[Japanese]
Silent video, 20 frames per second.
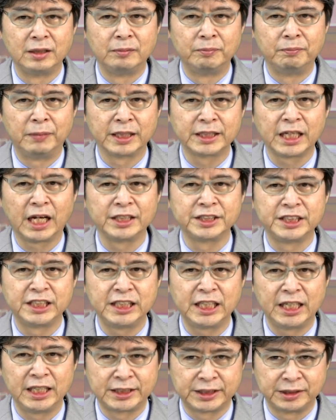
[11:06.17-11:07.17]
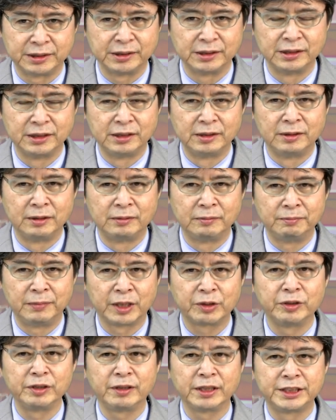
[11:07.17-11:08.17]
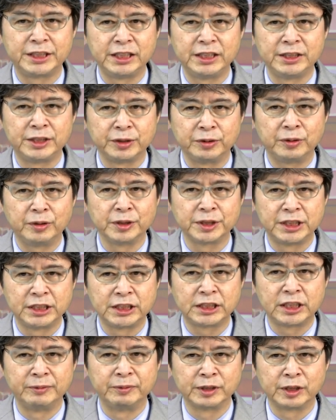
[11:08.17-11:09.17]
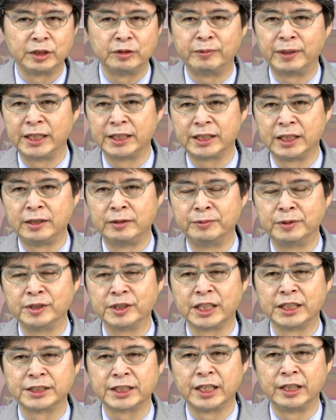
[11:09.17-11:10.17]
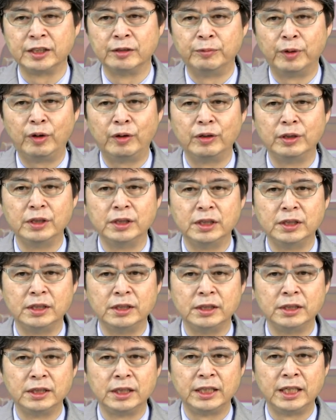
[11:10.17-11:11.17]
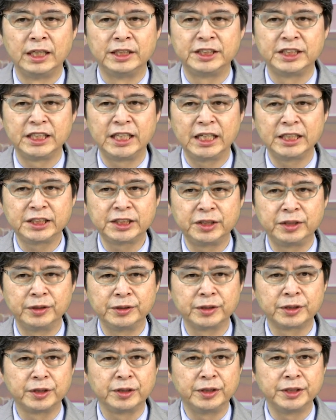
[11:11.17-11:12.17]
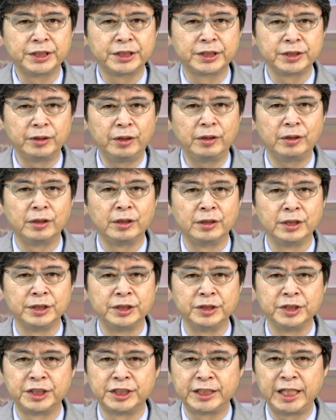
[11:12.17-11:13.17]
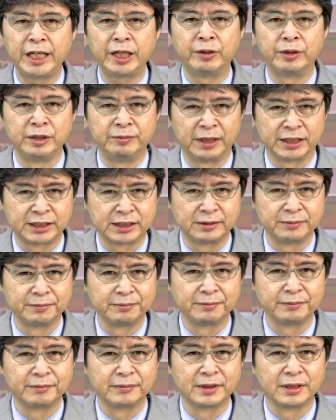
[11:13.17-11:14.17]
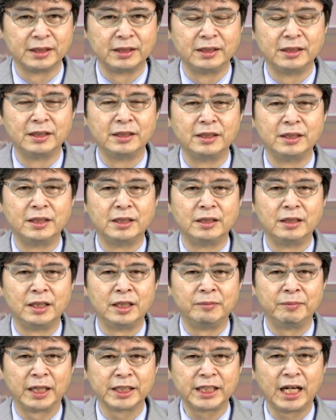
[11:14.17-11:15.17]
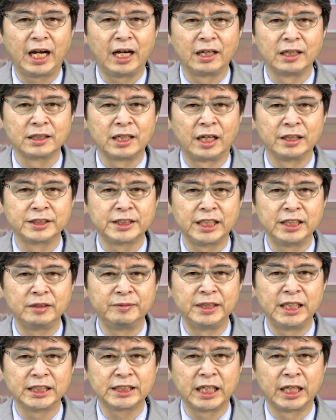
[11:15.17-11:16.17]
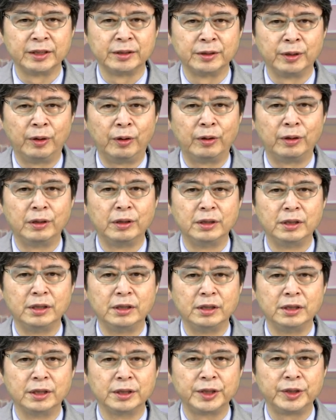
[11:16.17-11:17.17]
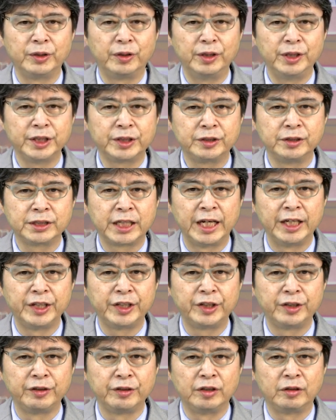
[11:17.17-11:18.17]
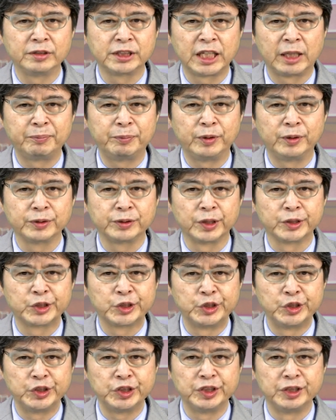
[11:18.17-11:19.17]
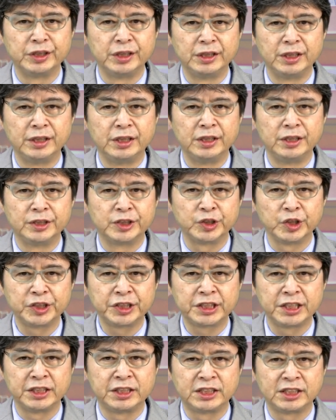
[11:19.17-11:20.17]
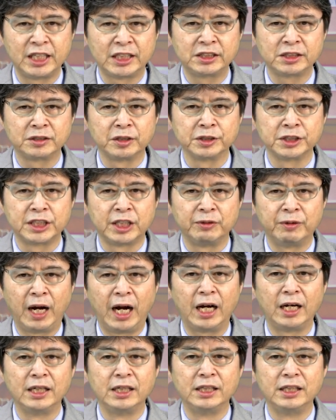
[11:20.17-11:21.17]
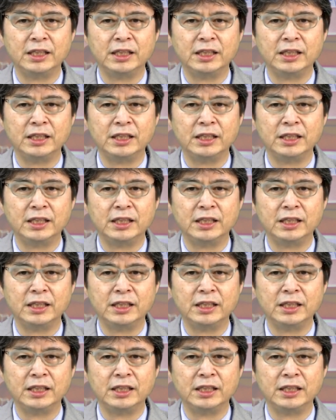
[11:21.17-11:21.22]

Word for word: また GIS、まあ、これは地理情報システムと呼ばれているものですけれども、GIS 用の教室を有しております。また、学生の皆さんの教育研究をサポートする組織施設としては、